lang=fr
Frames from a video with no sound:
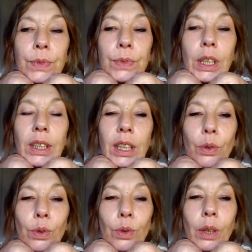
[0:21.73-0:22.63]
et des
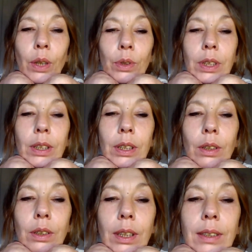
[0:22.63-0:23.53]
résultats aussi euh,
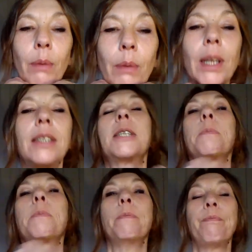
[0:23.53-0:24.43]
très sympathiques.
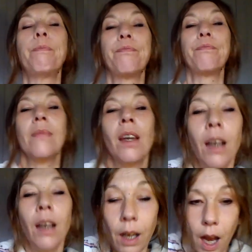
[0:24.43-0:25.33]

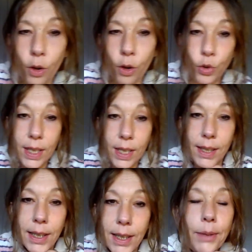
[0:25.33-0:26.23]
Alors je vais
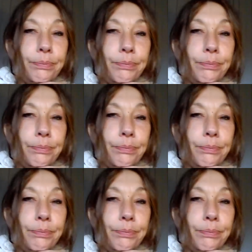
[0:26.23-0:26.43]
essayer